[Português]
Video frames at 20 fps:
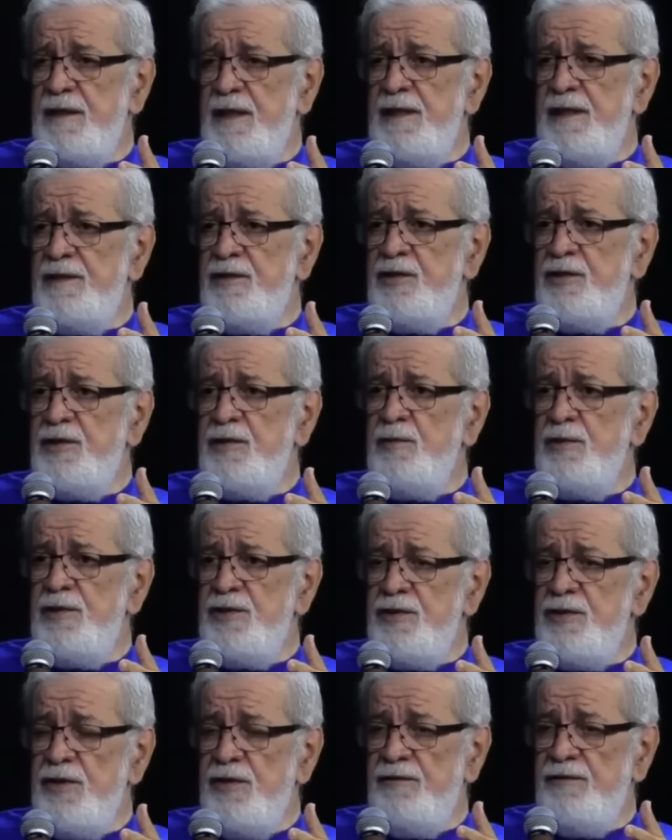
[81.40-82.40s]
tem a Testemunho
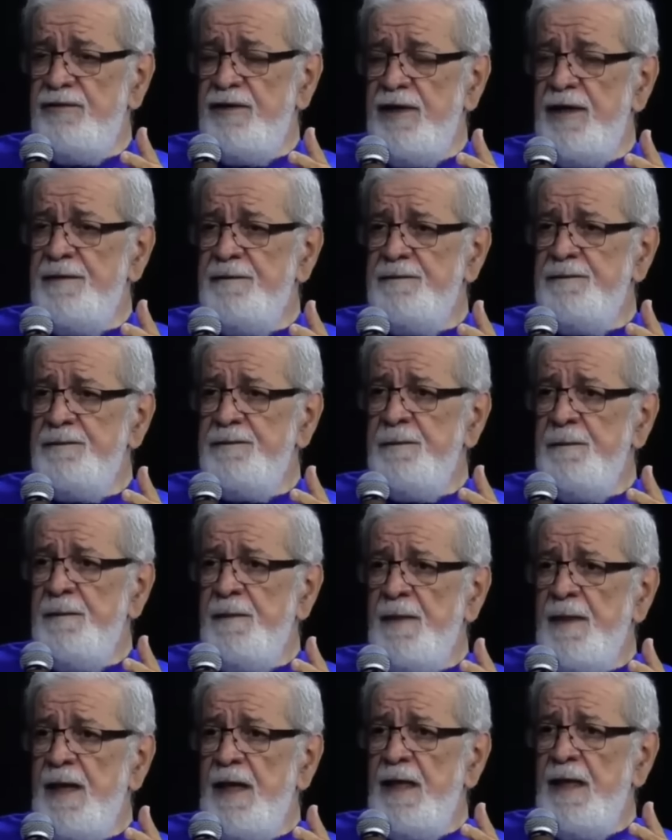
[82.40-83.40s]
de Jeová,
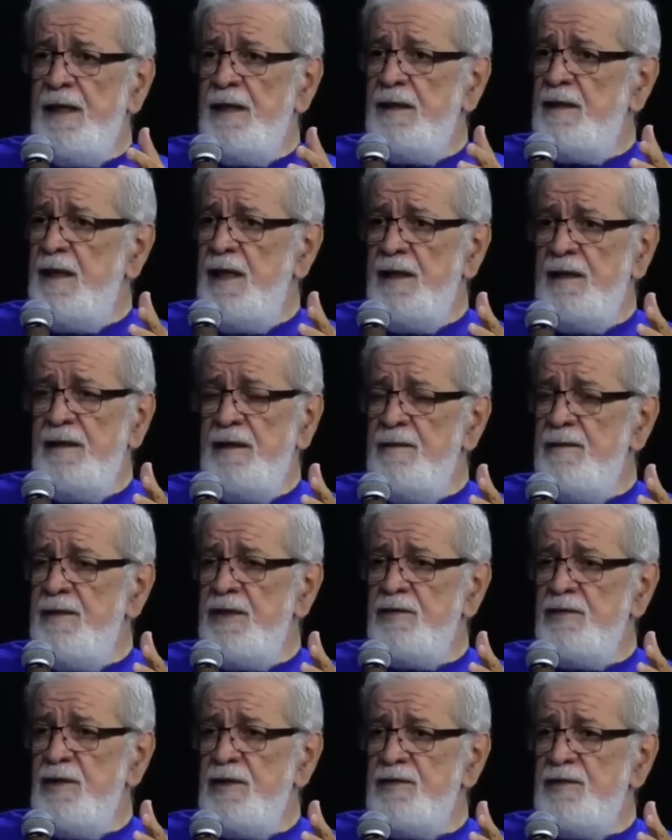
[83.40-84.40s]
que tem
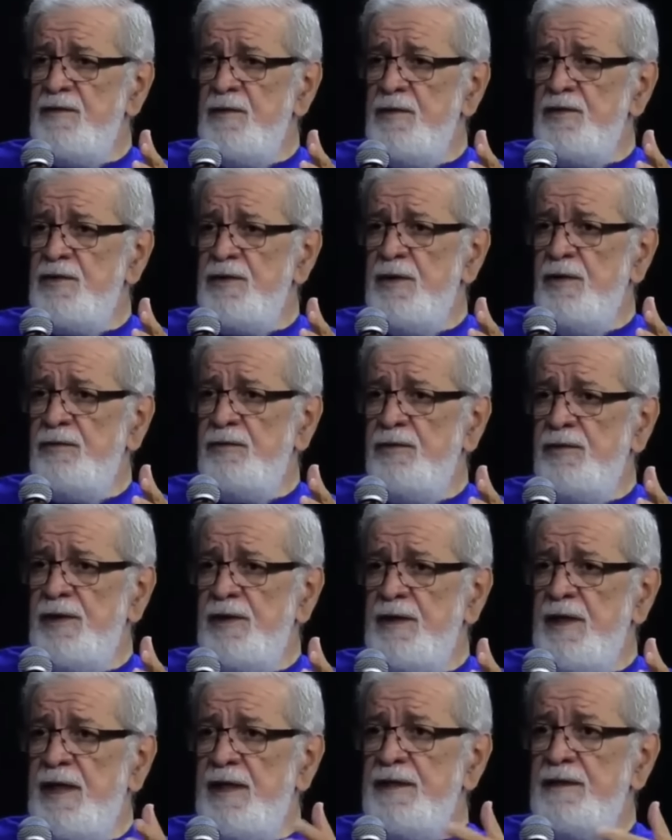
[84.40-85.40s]
também suas fontes de
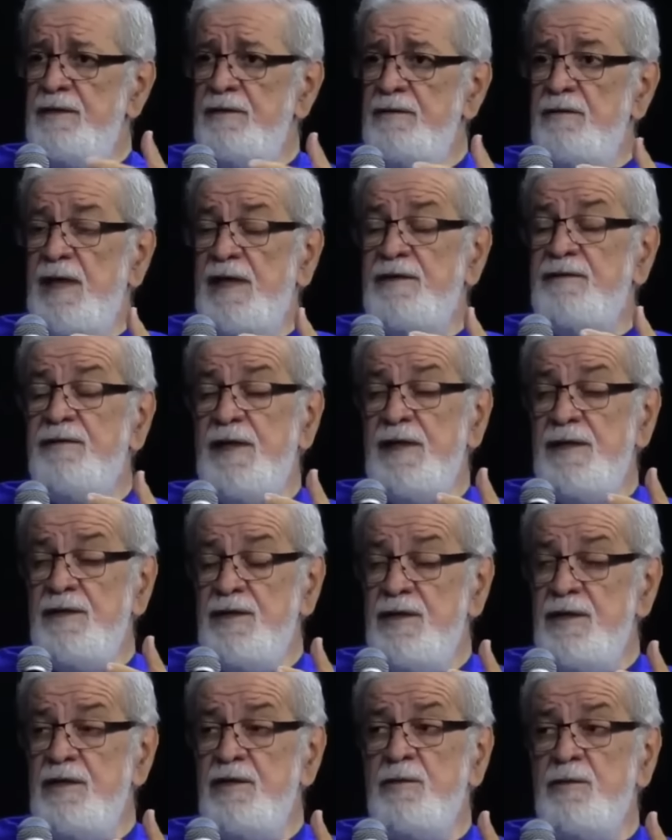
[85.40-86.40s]
autoridade. O
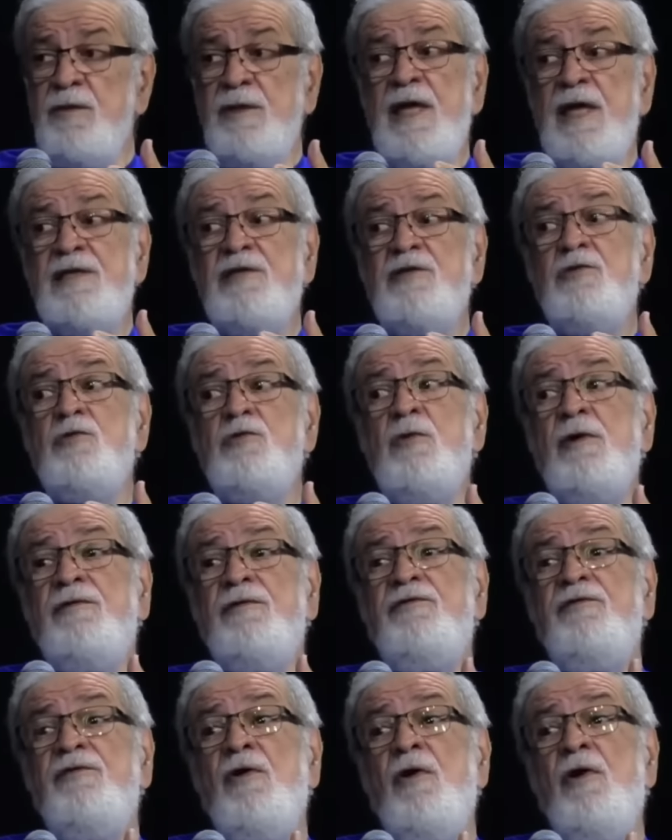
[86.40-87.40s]
adventismo, na sua
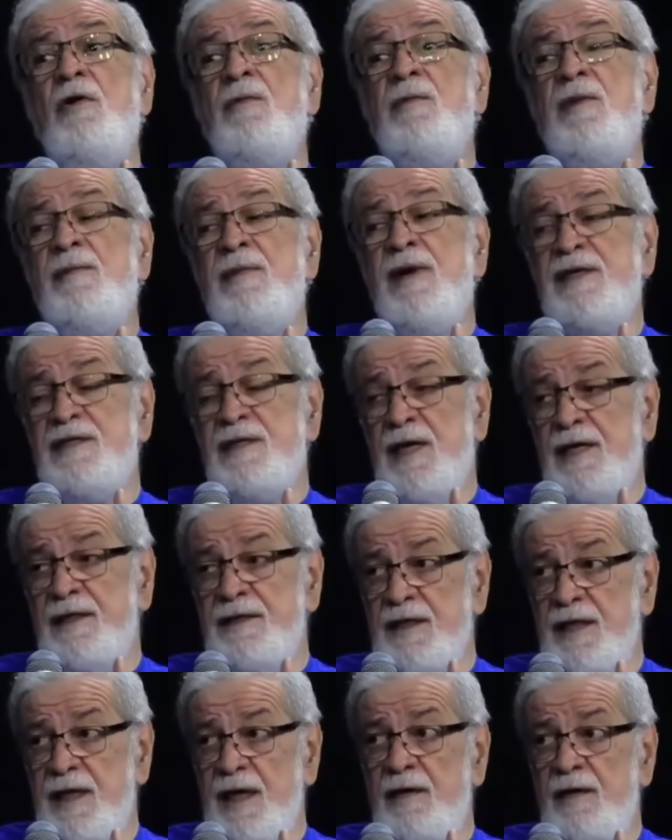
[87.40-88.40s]
forma mais
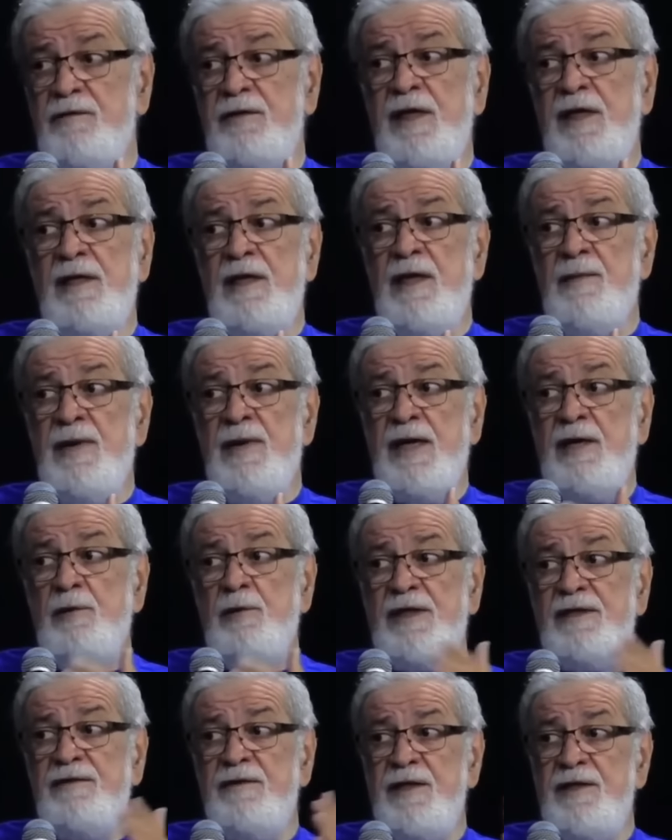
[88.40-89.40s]
radical, tem que lembrar que
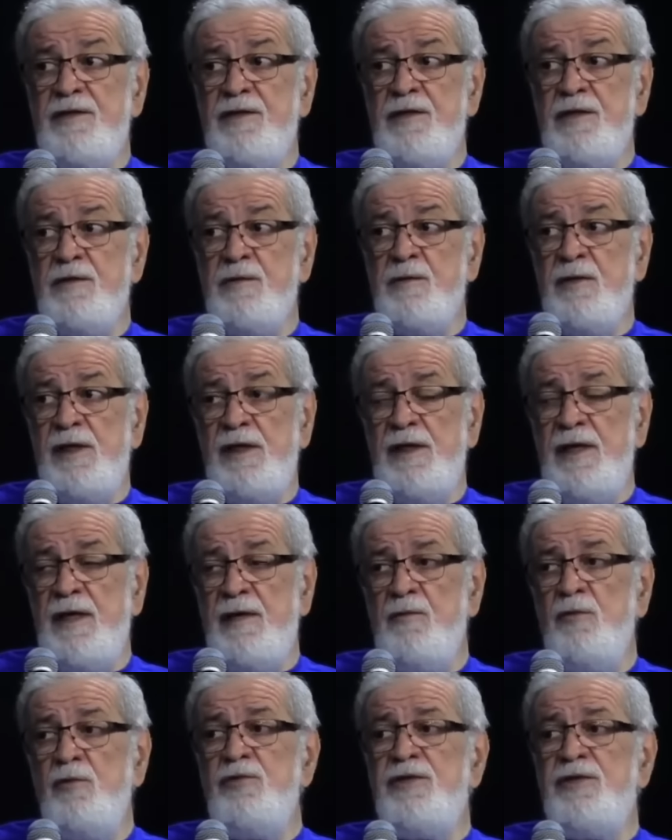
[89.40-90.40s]
o adventismo ele é
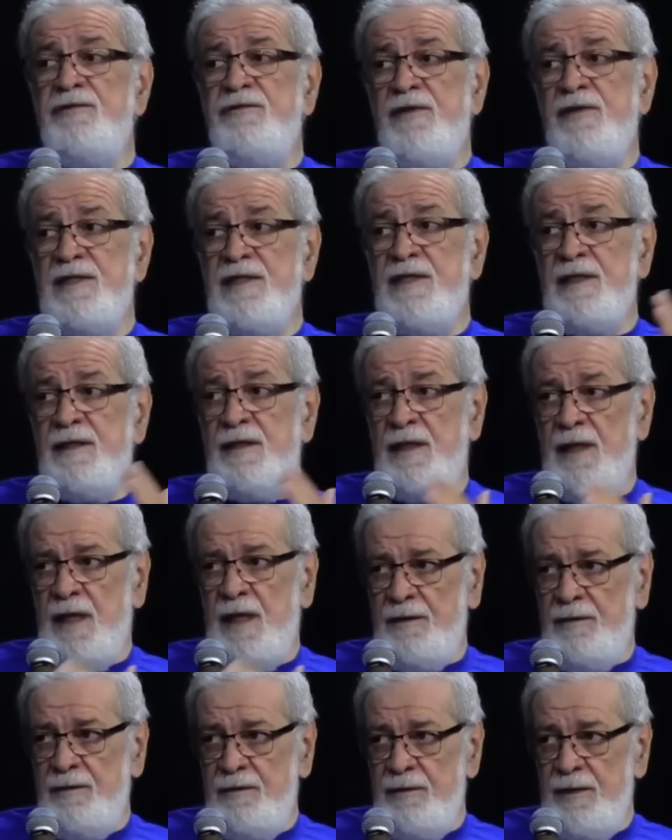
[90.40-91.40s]

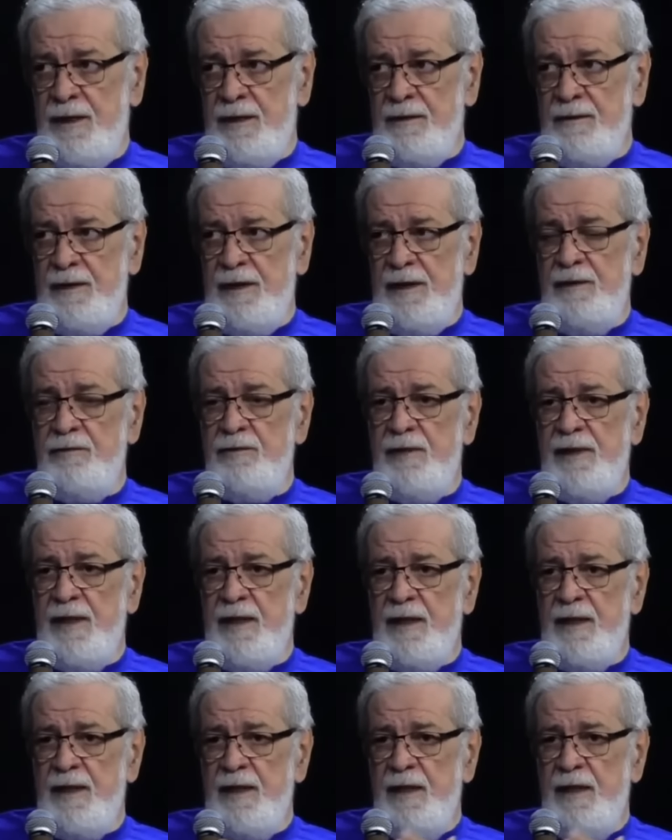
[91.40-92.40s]
multifacetado, não é? Ele não
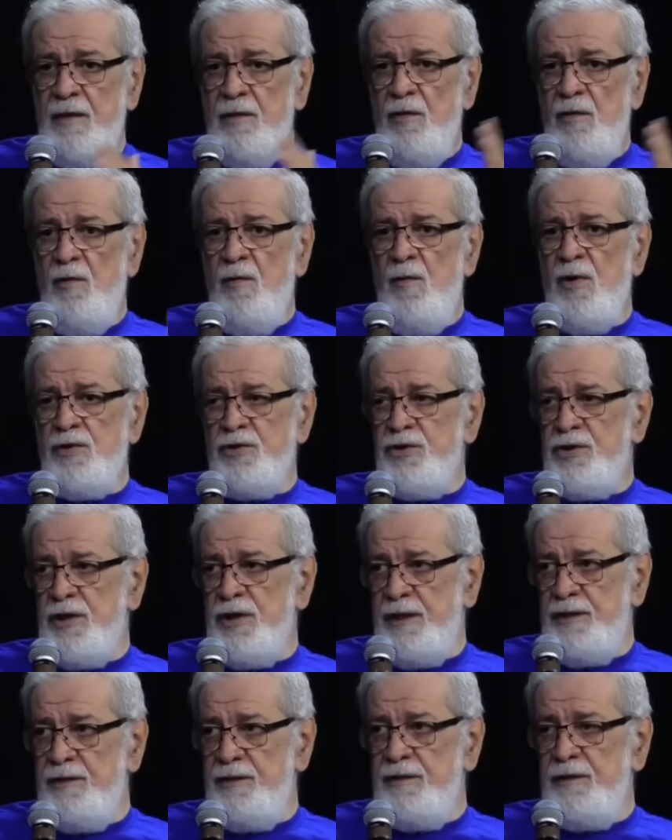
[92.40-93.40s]
é
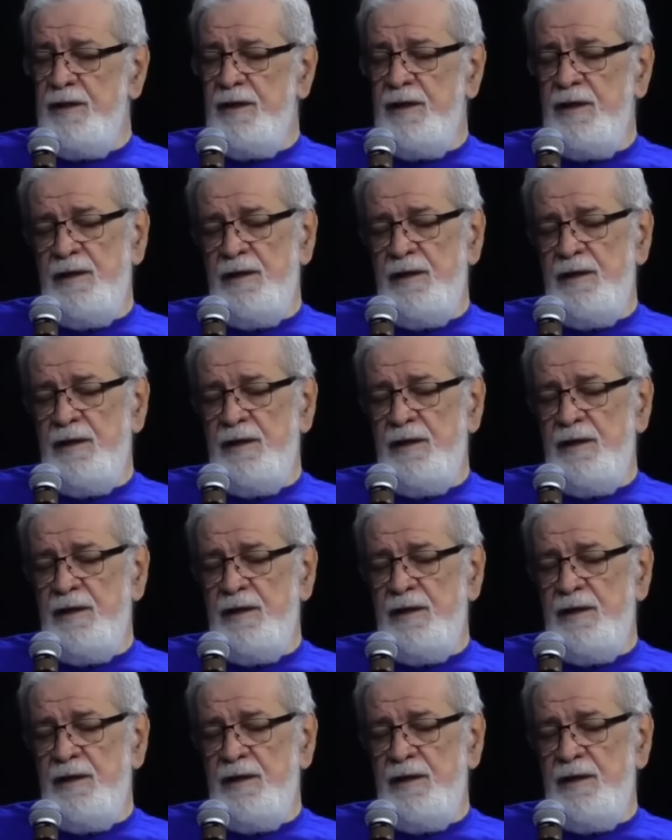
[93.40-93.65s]
homogêneo.